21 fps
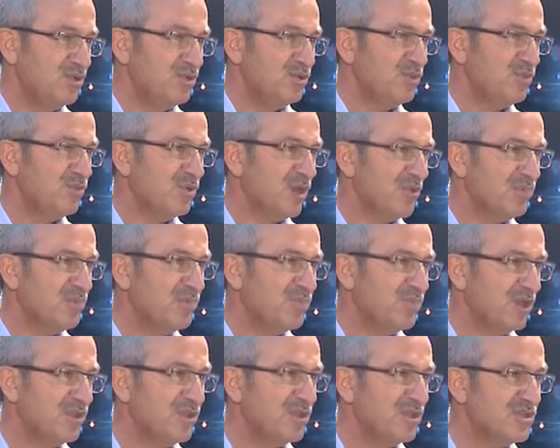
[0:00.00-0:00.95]
Diyorum Rabbim
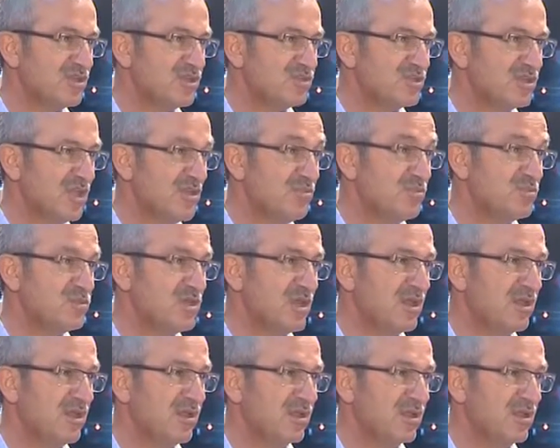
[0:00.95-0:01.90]
Kadir Gecesi'ne
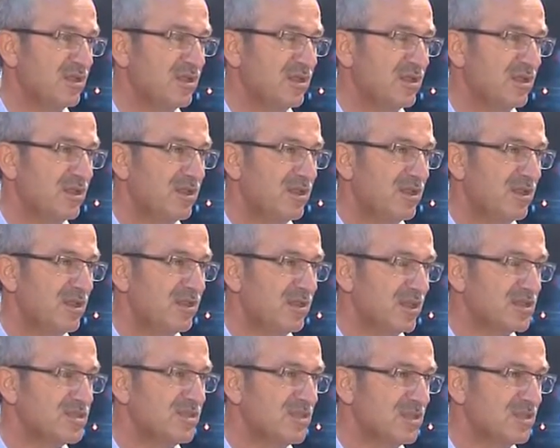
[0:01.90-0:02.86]
hepimize
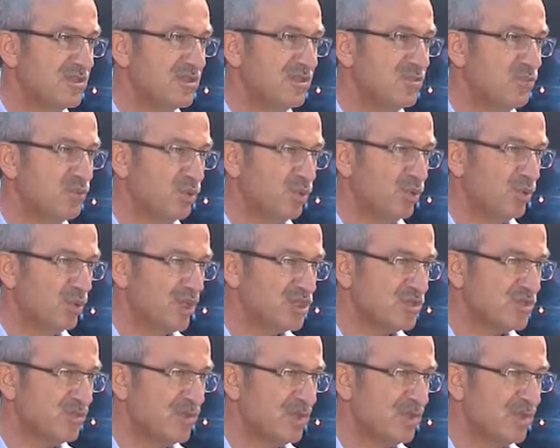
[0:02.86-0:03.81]
nasip etti bir gün
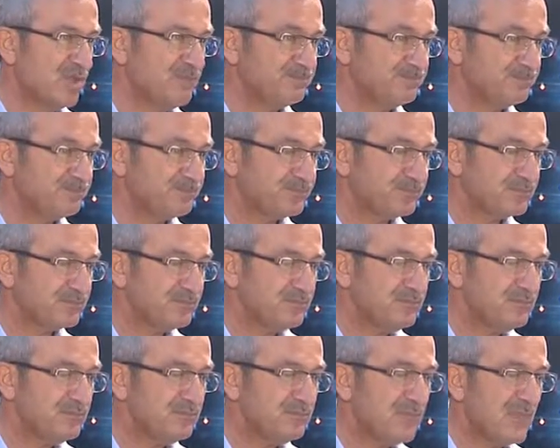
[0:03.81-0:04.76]
ulaşmayı.
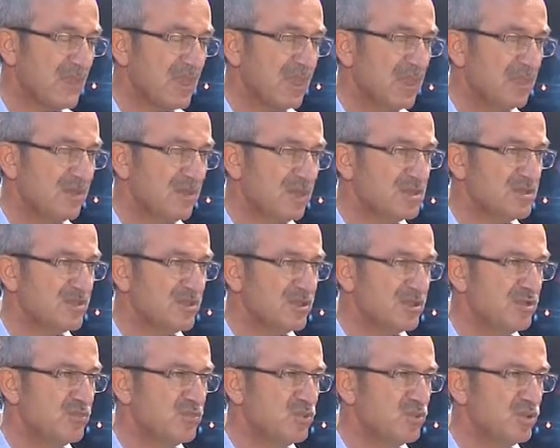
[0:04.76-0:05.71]
Nasip
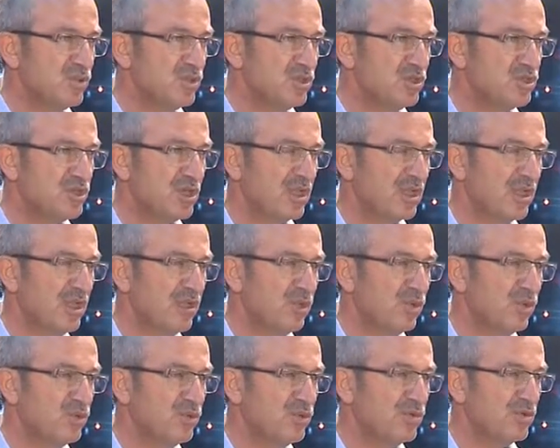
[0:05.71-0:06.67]
etti bir gün inşallah
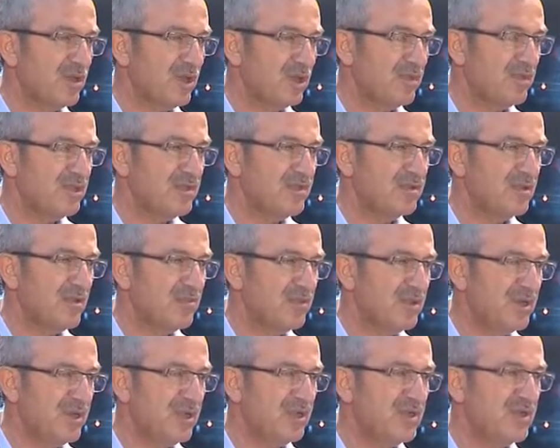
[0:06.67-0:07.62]
onun rahmetinden,
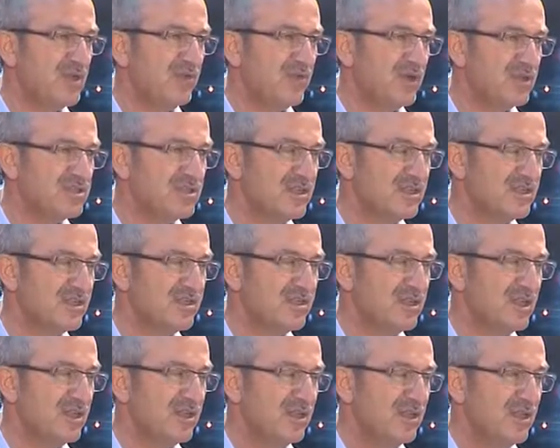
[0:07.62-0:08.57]
bereketinden,
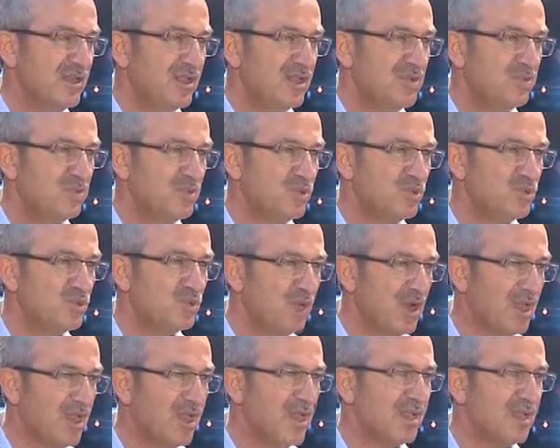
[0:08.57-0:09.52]
faziletinden bir gün
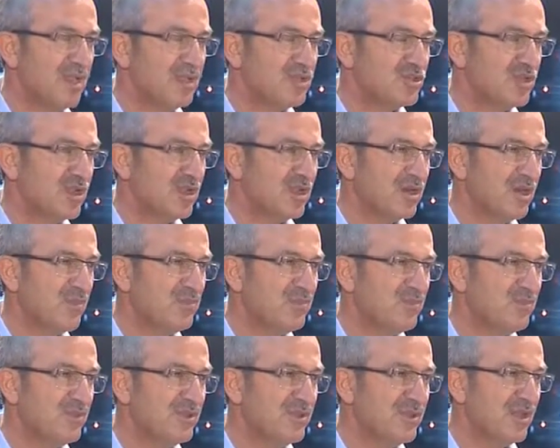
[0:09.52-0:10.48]
dualarla inşallah
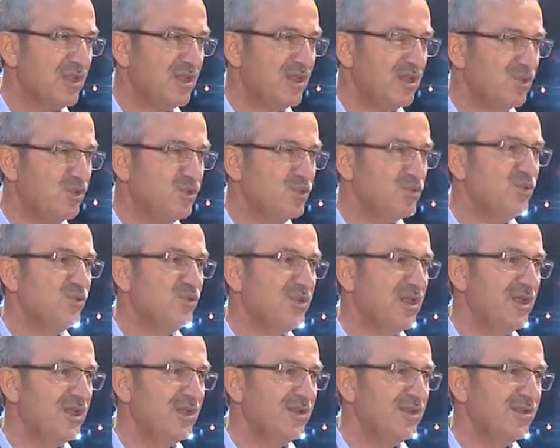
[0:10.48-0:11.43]
Rabbimin de
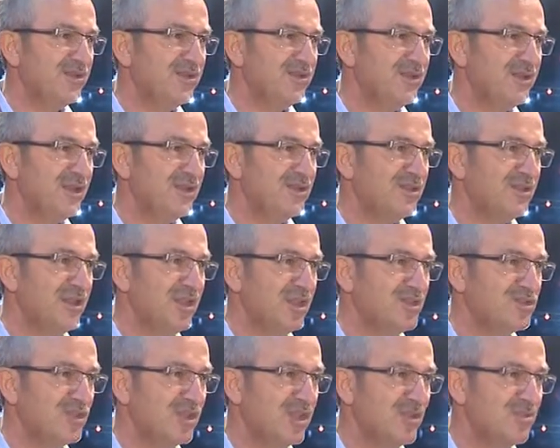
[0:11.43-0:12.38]
lütfuyla, inayetiyle
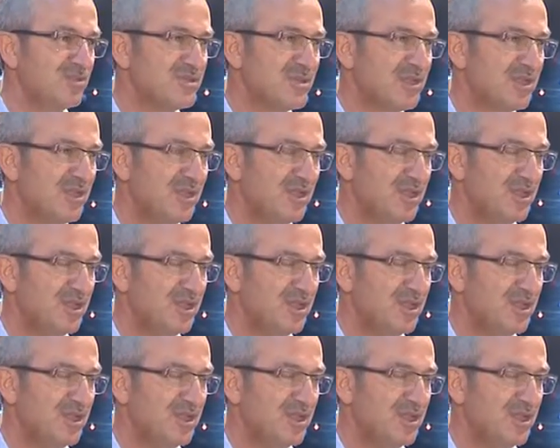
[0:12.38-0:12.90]
inşallah bize